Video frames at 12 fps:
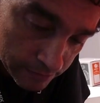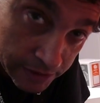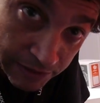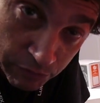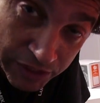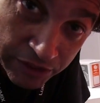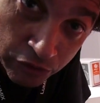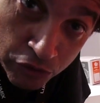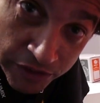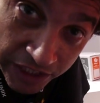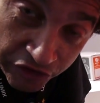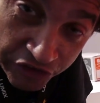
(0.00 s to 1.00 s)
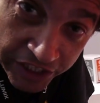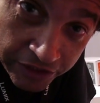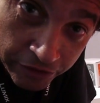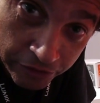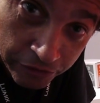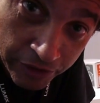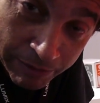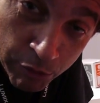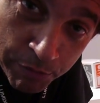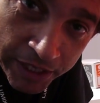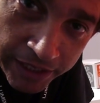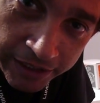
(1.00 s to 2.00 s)
Si vous êtes un nostalgique de
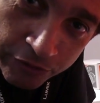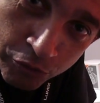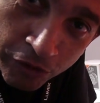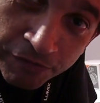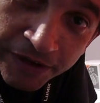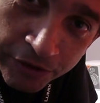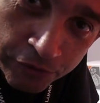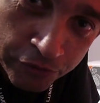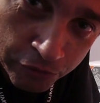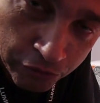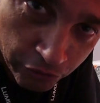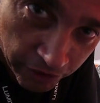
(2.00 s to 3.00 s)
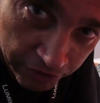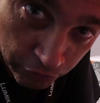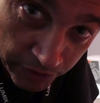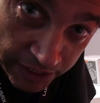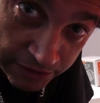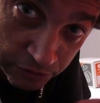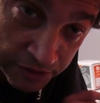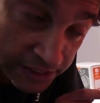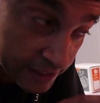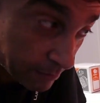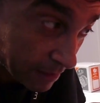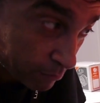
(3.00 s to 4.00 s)
la mobilette ou un fan du scooter actuel, ce
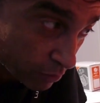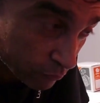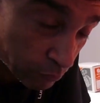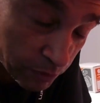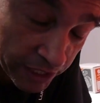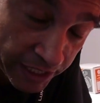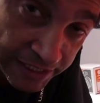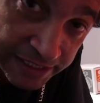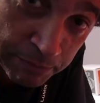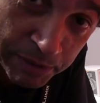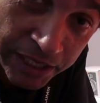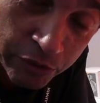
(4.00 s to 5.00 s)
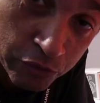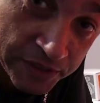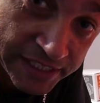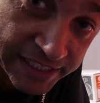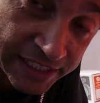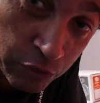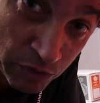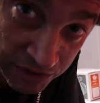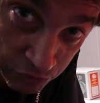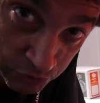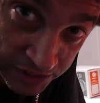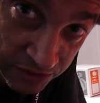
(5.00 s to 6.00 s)
système-là pourrait vous plaire. Il s'appelle Nuvici
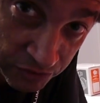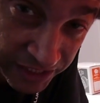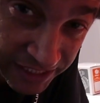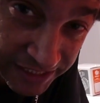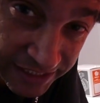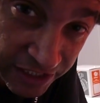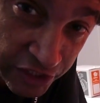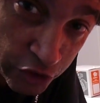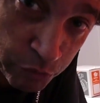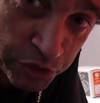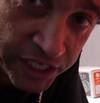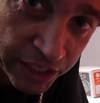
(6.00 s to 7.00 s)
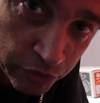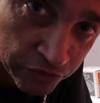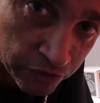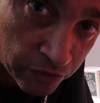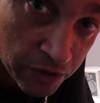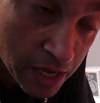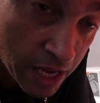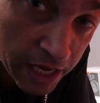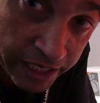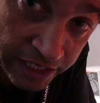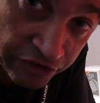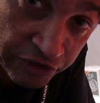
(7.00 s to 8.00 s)
360. Il existe déjà depuis quelques temps.
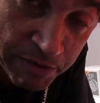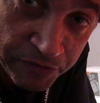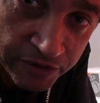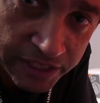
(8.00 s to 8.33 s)
Il n'a jamais fait un